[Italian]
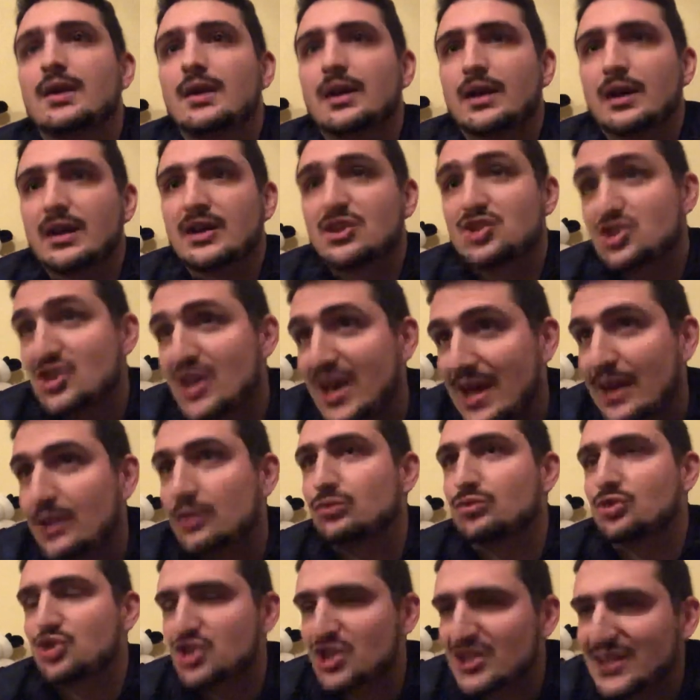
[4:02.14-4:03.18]
eh,
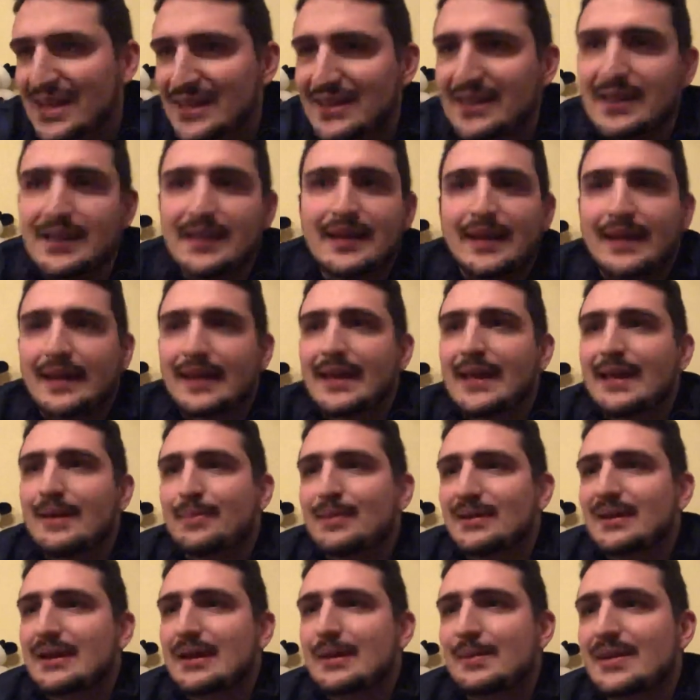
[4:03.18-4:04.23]
certo, c'è da dire che
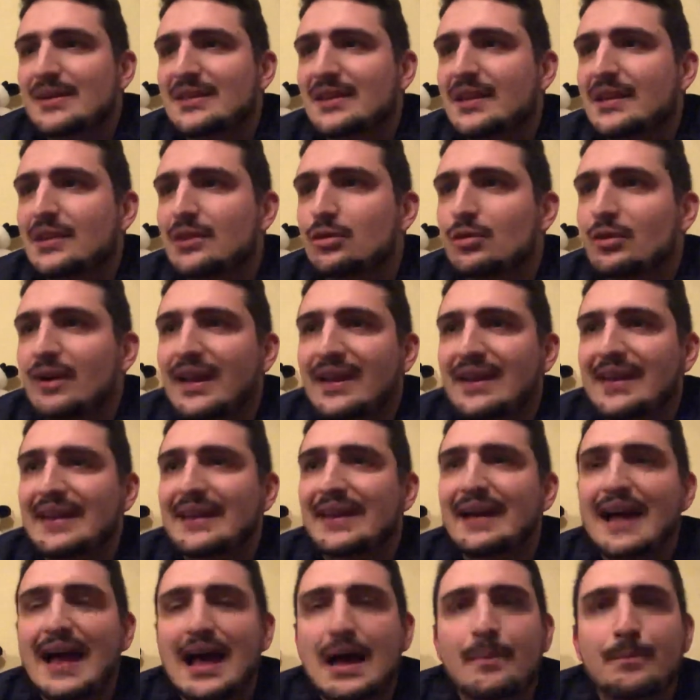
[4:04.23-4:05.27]
praticamente i titolari in
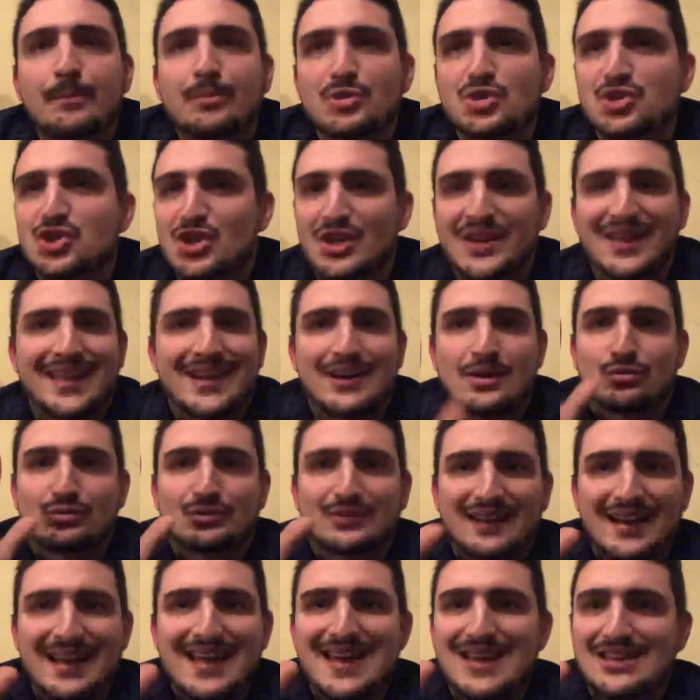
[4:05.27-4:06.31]
campo ce n'erano
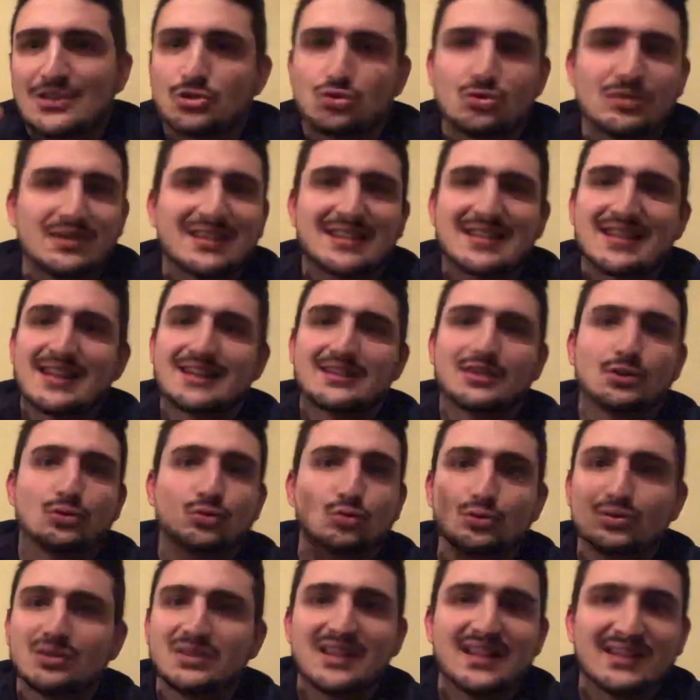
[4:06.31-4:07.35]
tre e sono entrati
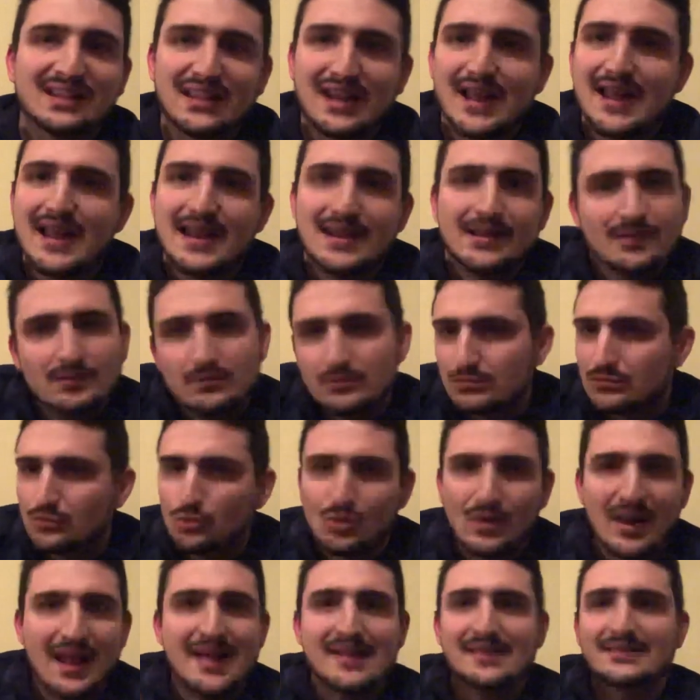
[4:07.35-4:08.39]
tutti e tre
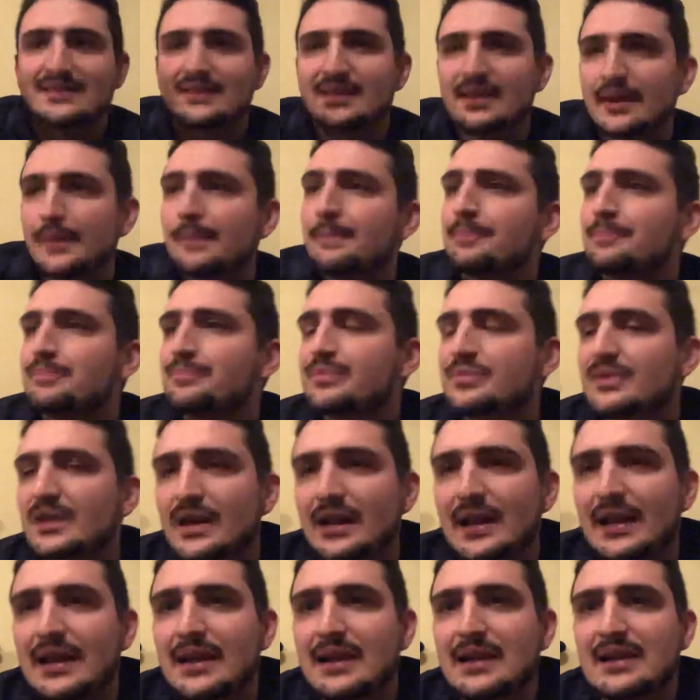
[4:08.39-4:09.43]
durante
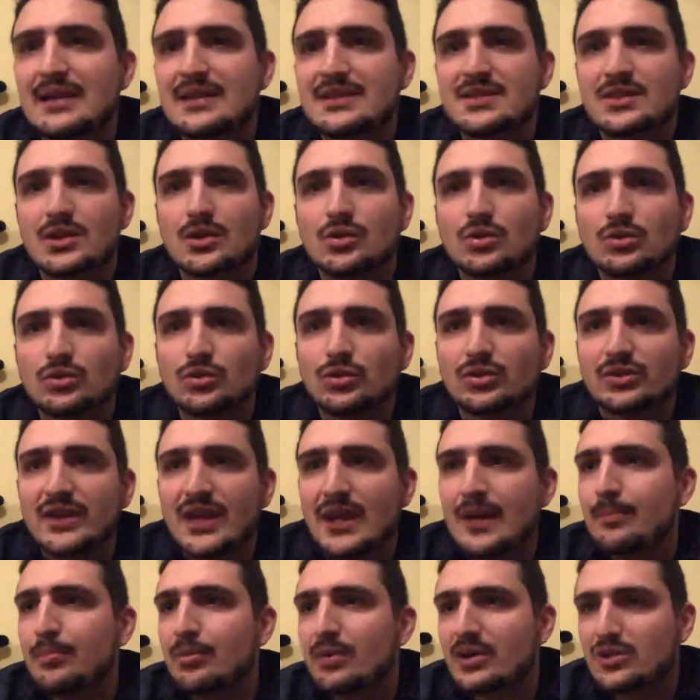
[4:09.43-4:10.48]
il secondo
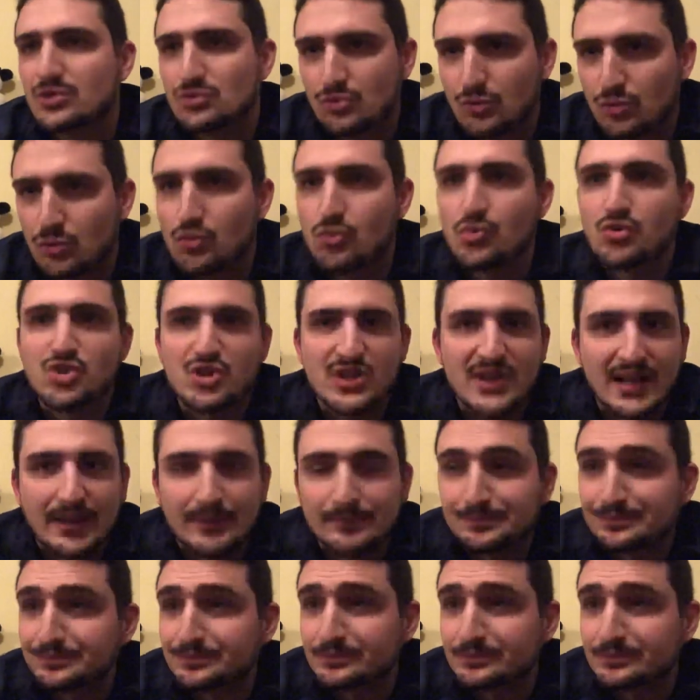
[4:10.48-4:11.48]
tempo, che sono Kuczka,